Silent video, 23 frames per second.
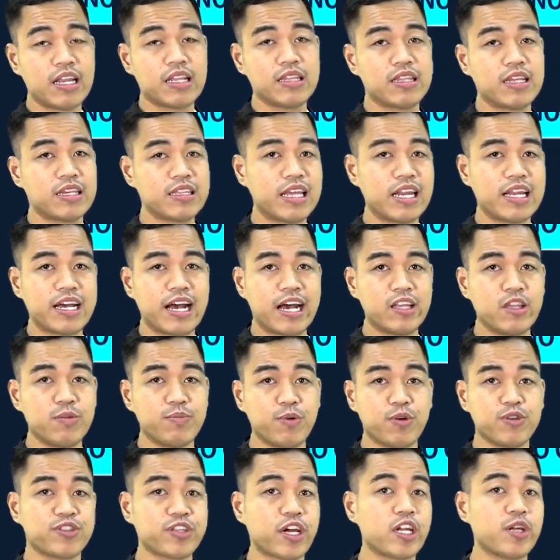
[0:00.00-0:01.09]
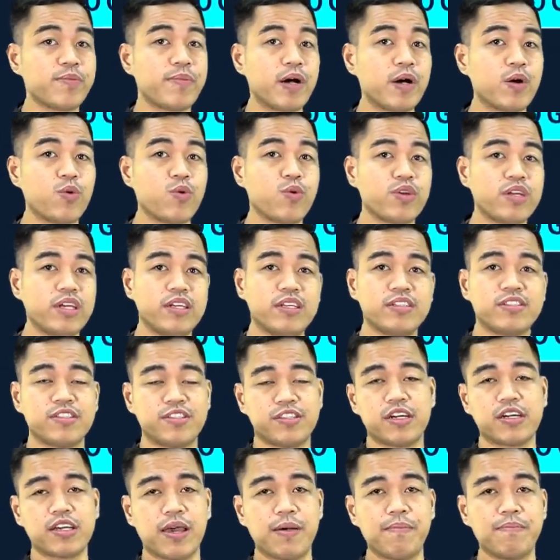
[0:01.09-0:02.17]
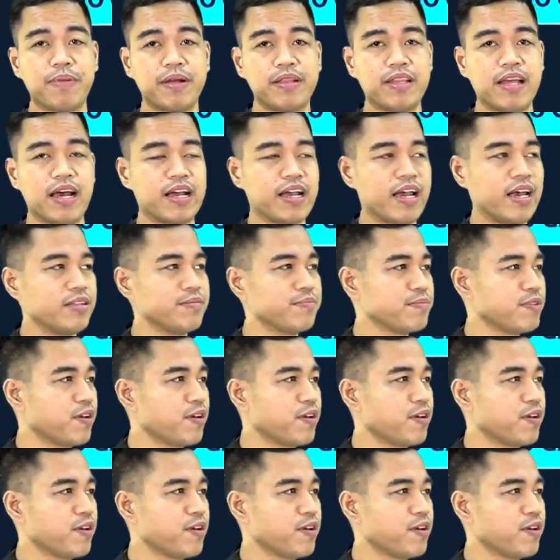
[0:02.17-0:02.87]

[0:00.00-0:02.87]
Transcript: na delikado po sa anumang uri ng sasakyang pandagat.